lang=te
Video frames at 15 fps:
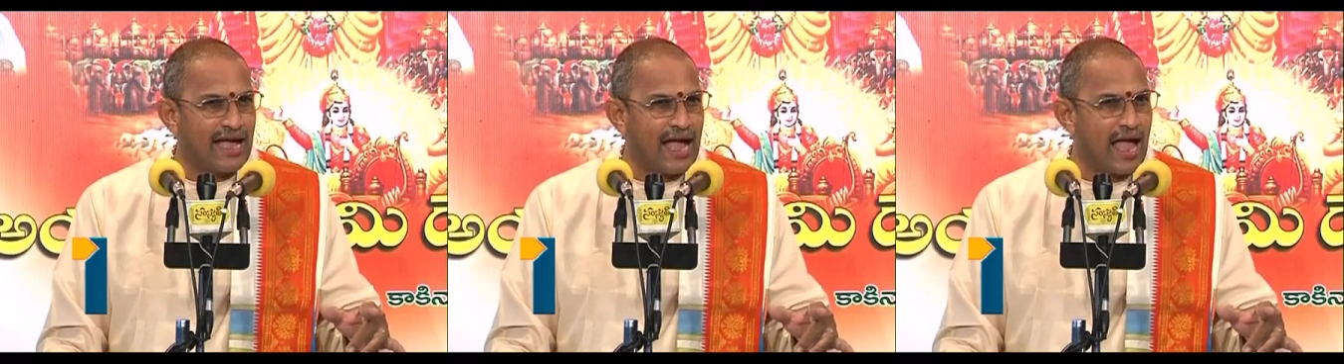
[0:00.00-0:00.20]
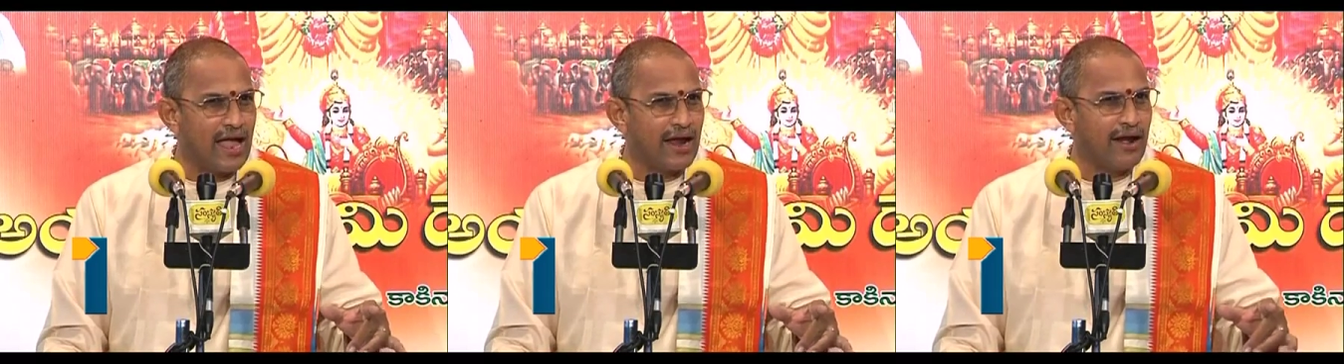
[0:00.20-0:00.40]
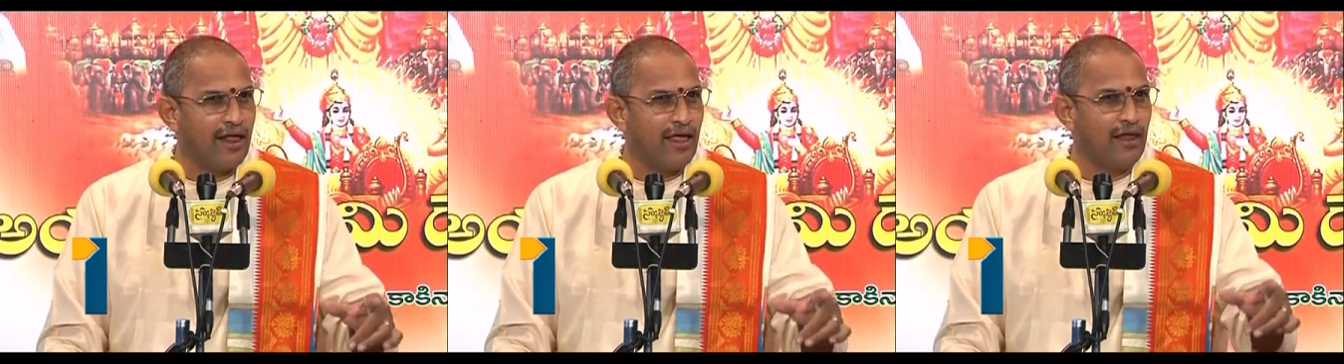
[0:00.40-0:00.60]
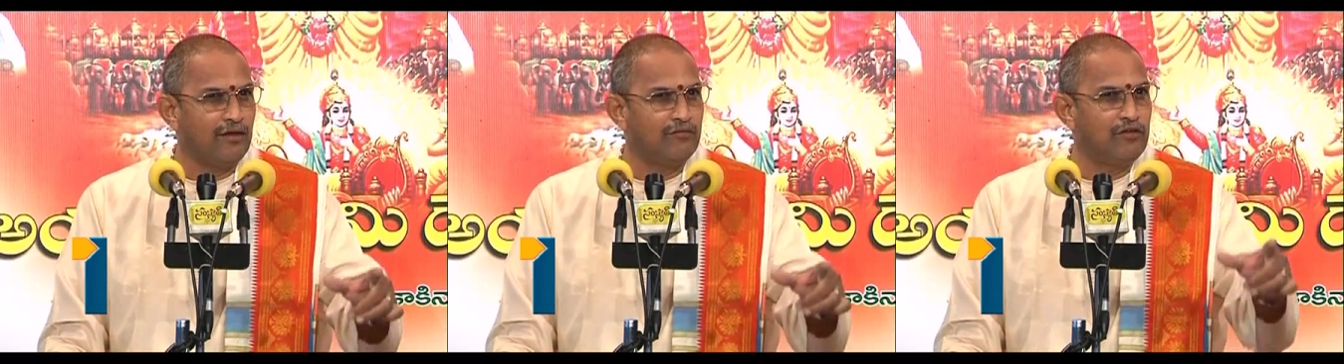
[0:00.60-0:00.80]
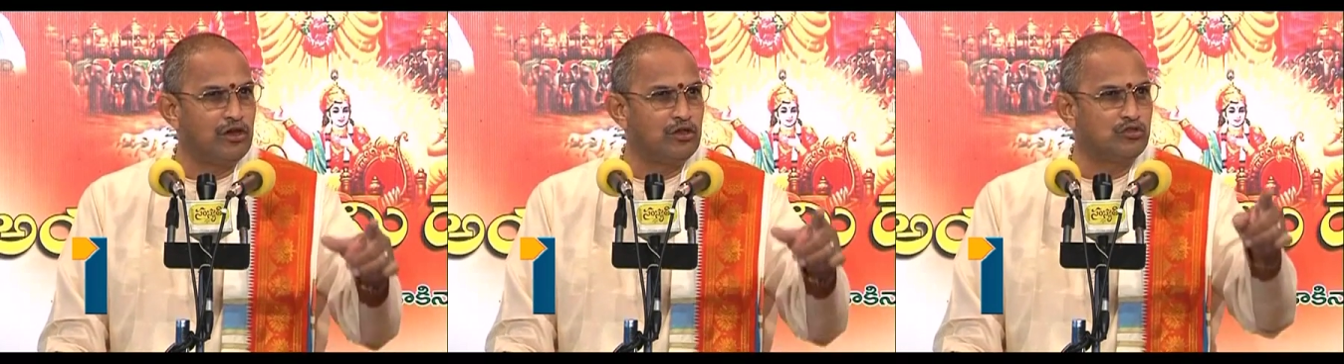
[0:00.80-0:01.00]
కాగడాల
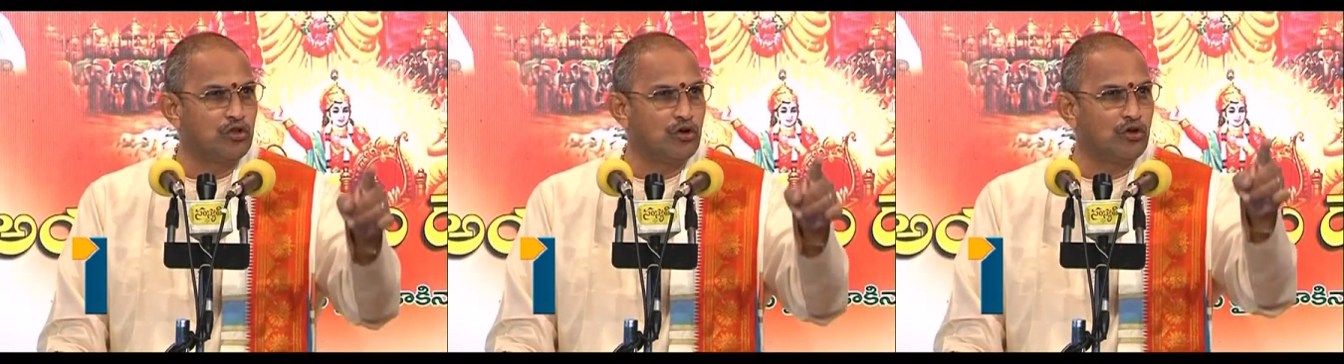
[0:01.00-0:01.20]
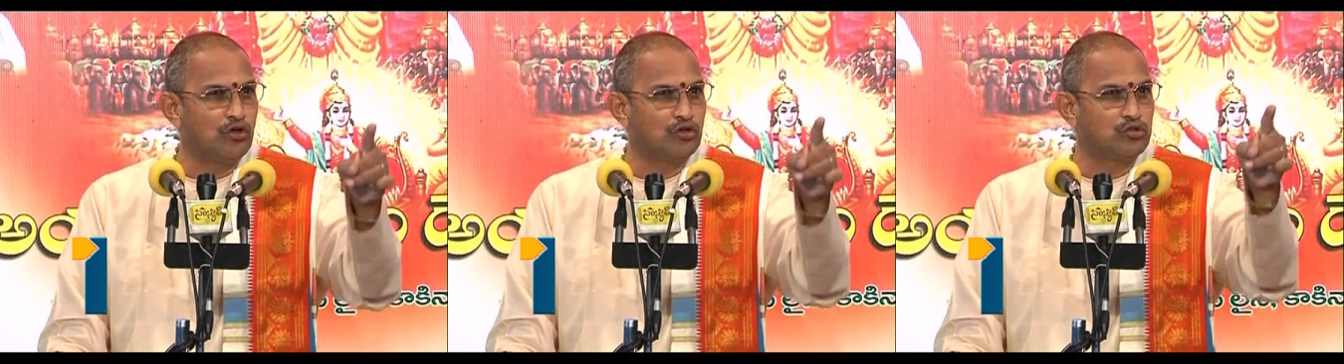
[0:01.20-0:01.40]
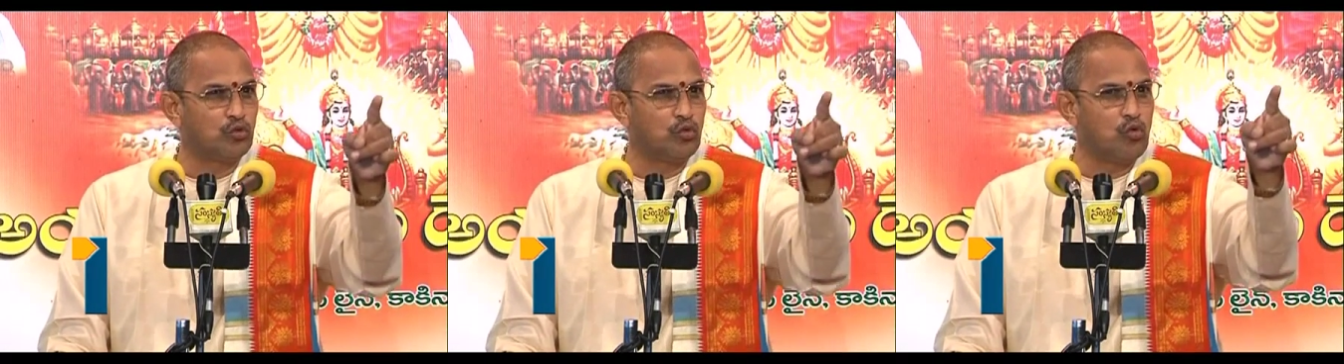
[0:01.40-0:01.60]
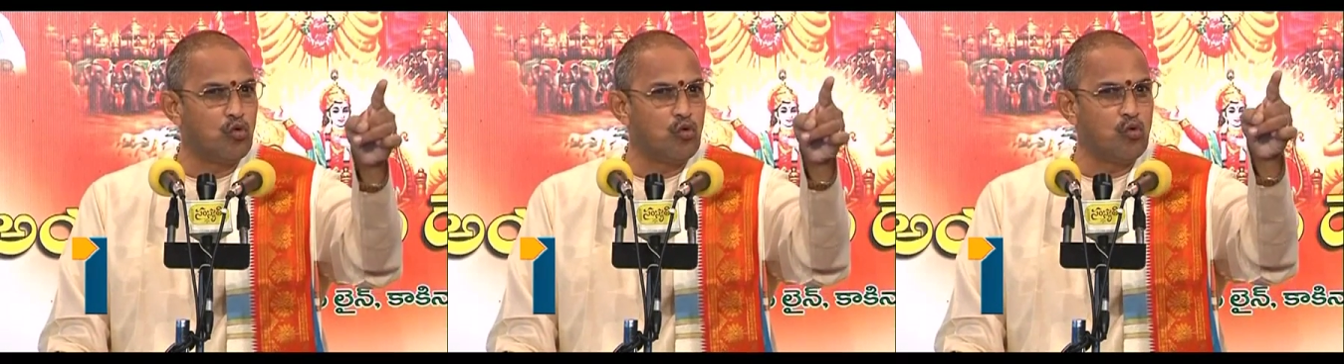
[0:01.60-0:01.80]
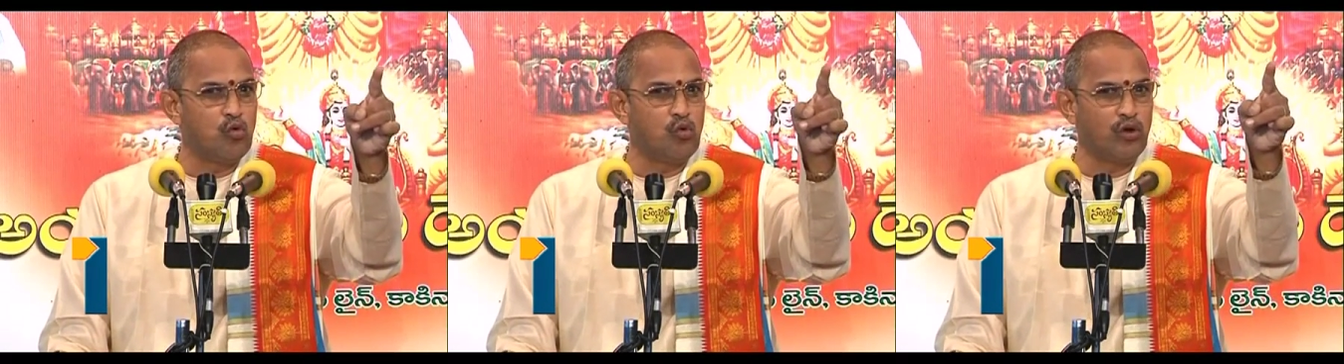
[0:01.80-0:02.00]
వెలుతురులో
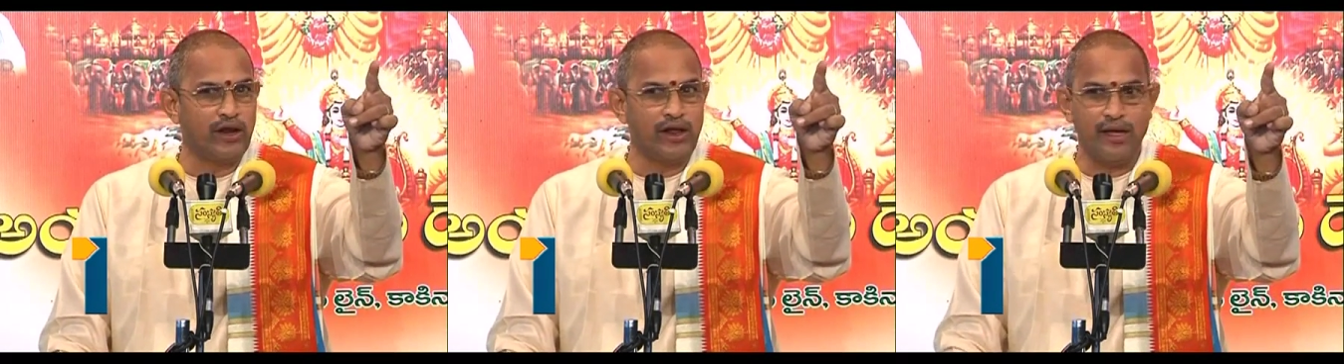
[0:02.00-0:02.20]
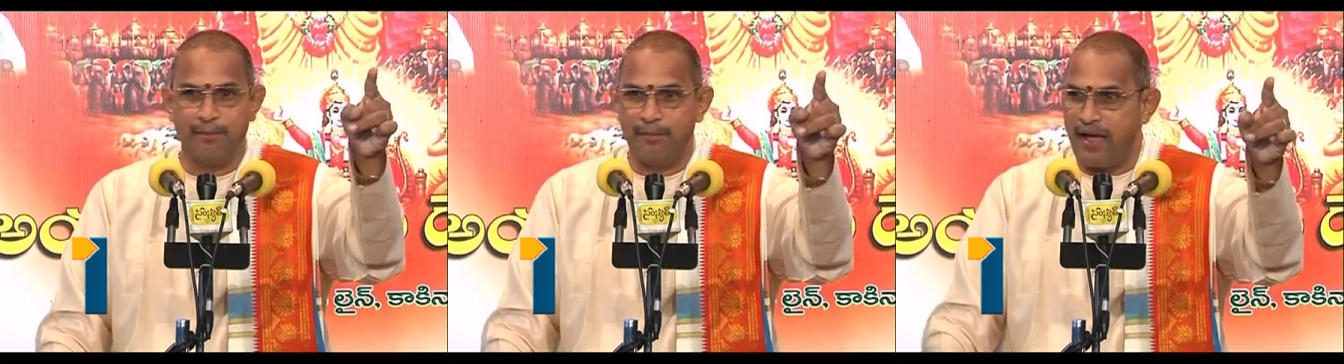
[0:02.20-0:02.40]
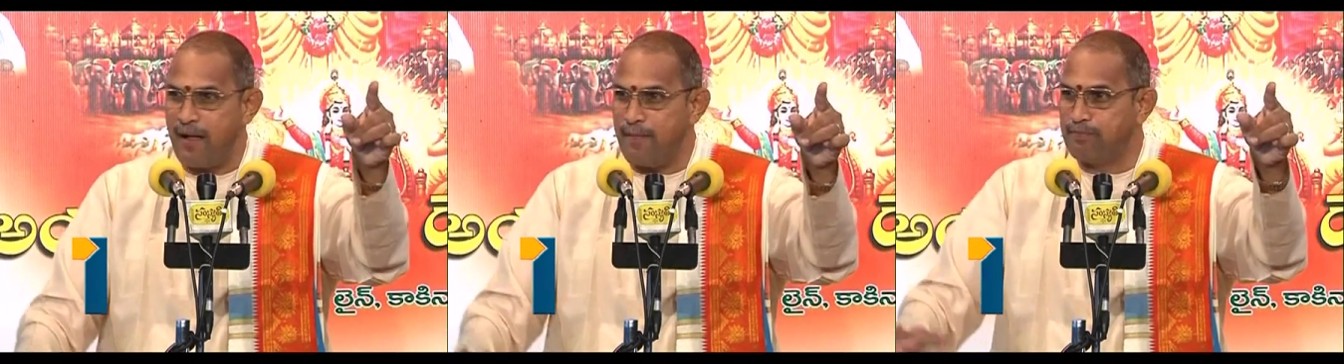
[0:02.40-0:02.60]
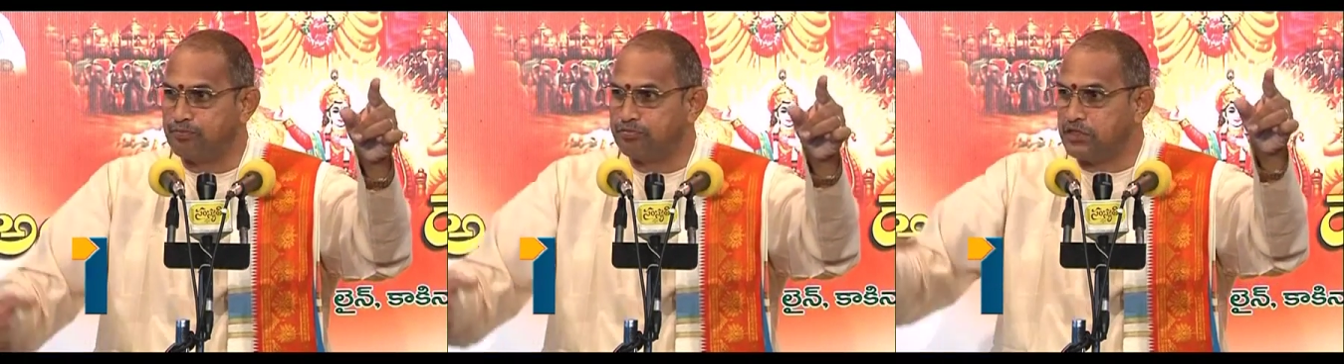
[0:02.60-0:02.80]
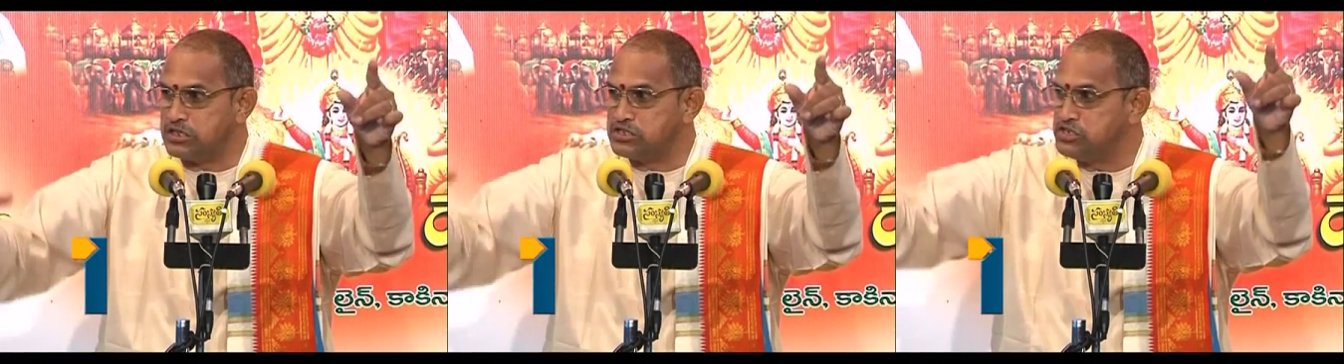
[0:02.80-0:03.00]
దూరంగా
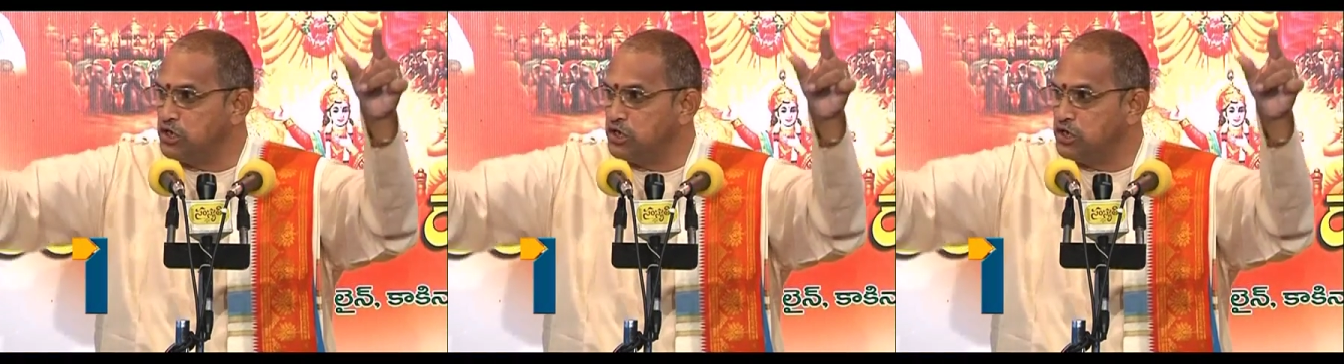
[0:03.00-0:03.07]
పెద్ద